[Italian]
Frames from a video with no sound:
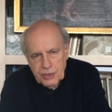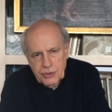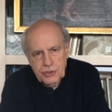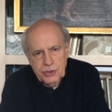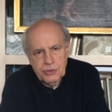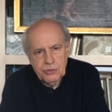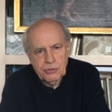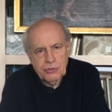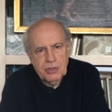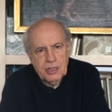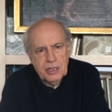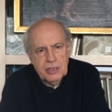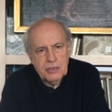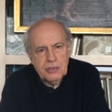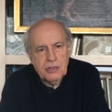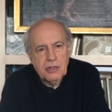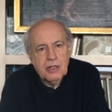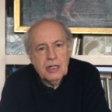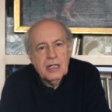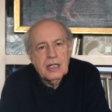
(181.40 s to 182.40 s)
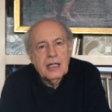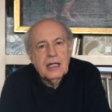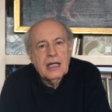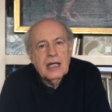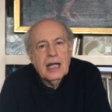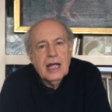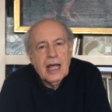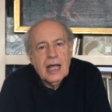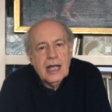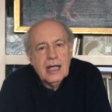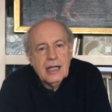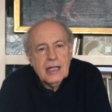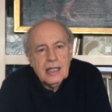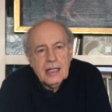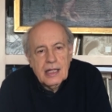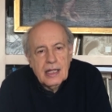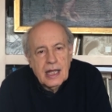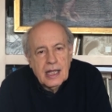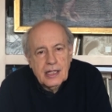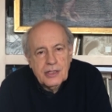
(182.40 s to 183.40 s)
di Gesù Cristo,
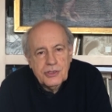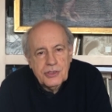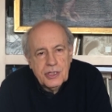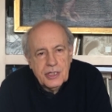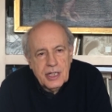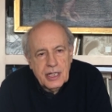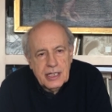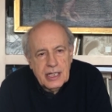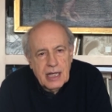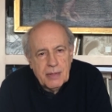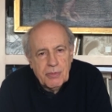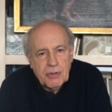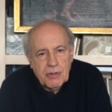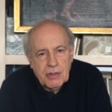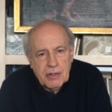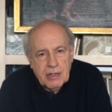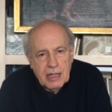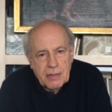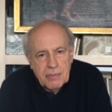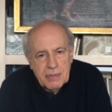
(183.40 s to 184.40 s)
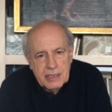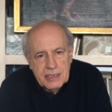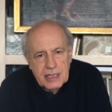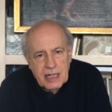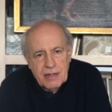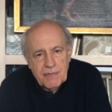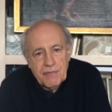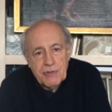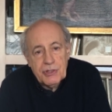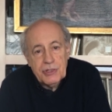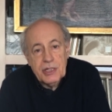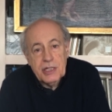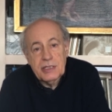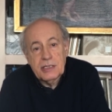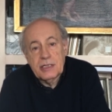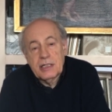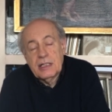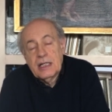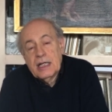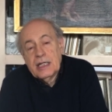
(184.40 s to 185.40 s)
e ci chiediamo che mestiere
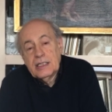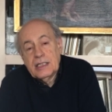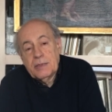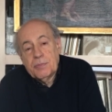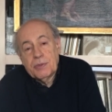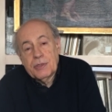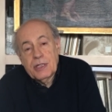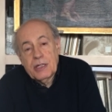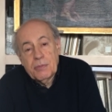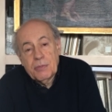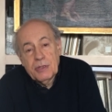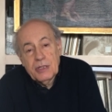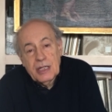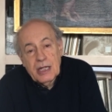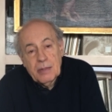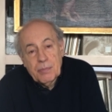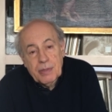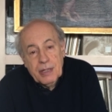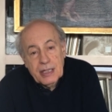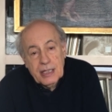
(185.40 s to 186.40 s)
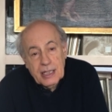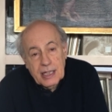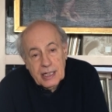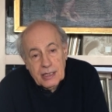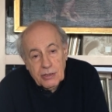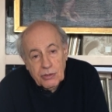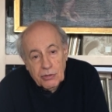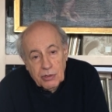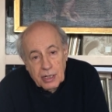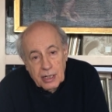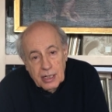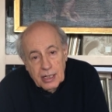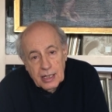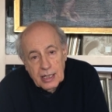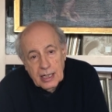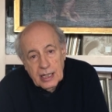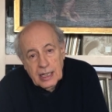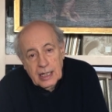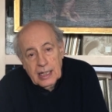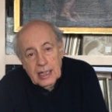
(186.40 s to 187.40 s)
facesse, sì, potremmo dire il predicatore.
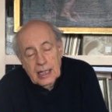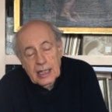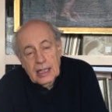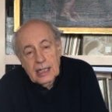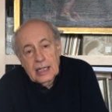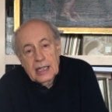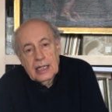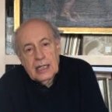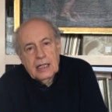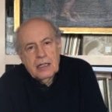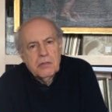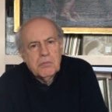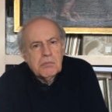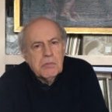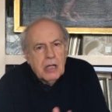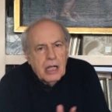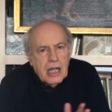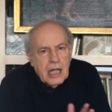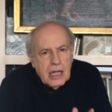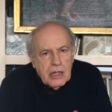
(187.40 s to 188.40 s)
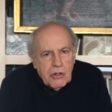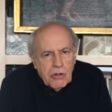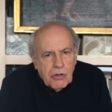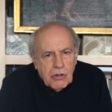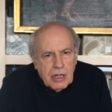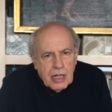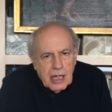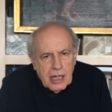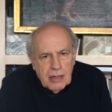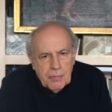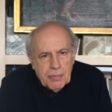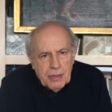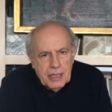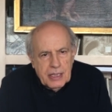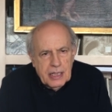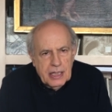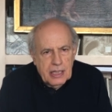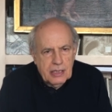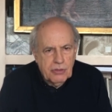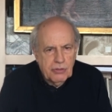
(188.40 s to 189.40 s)
E non che il
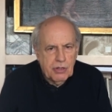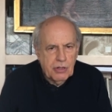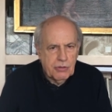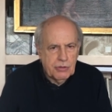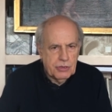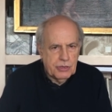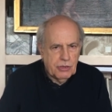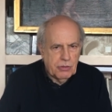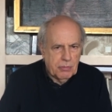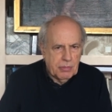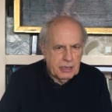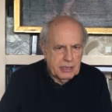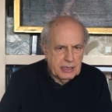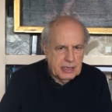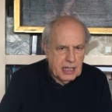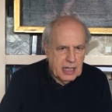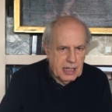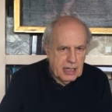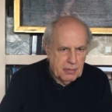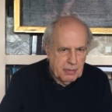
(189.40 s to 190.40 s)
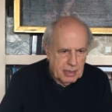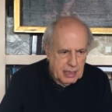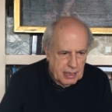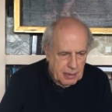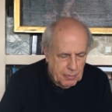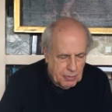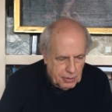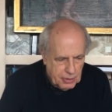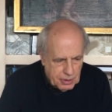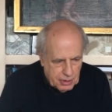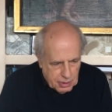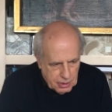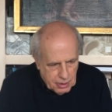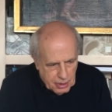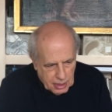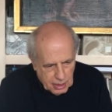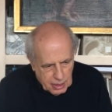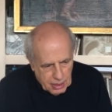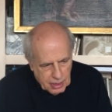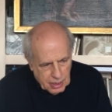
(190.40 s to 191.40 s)
predicatore non sia un mestiere, perché poi
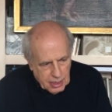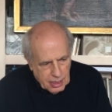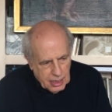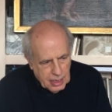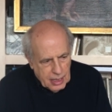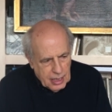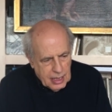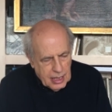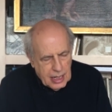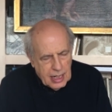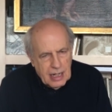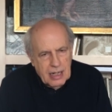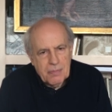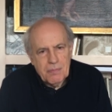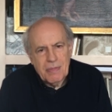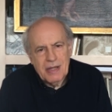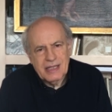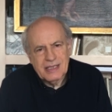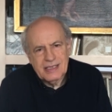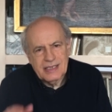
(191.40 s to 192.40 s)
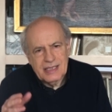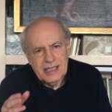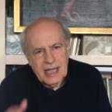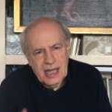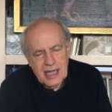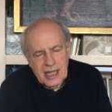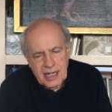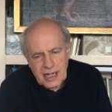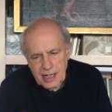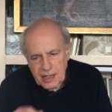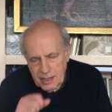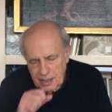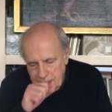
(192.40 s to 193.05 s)
il, il mestiere,